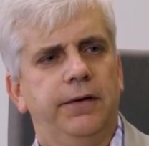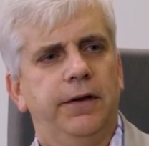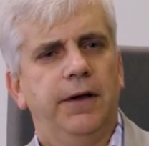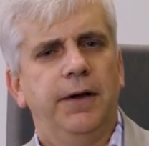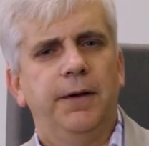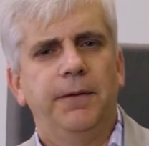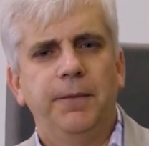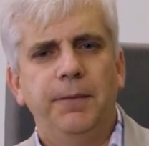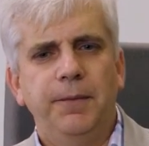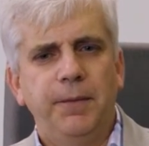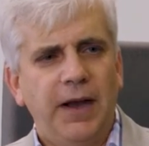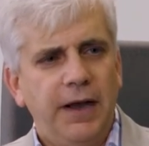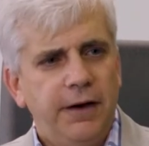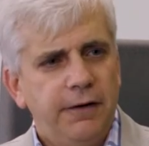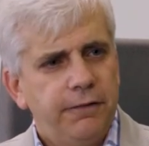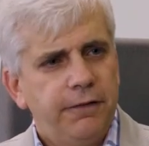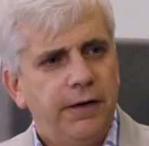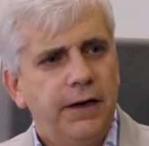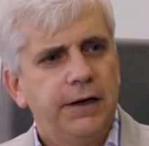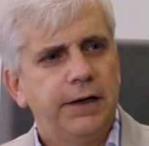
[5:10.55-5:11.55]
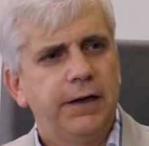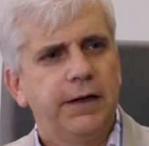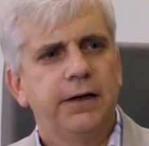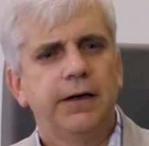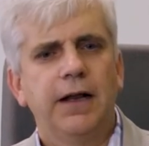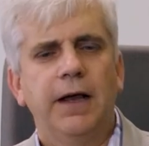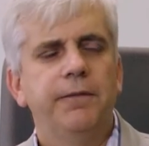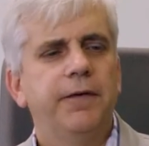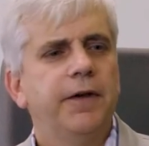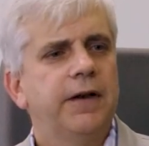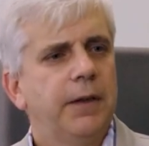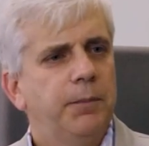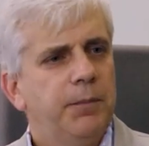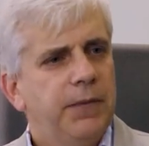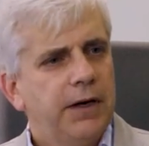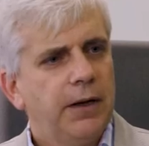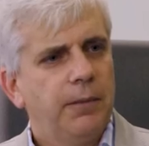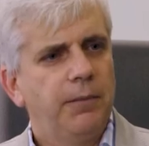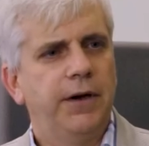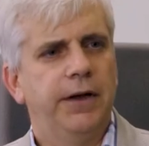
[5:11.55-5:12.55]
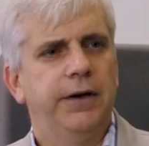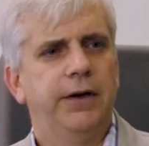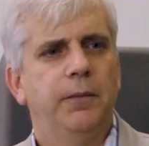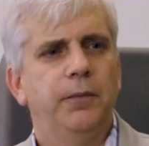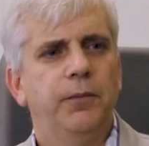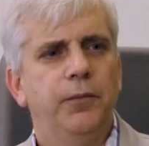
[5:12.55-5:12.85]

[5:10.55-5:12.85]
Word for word: Ja. Im einen Fall kriegt einfach der Mitarbeiter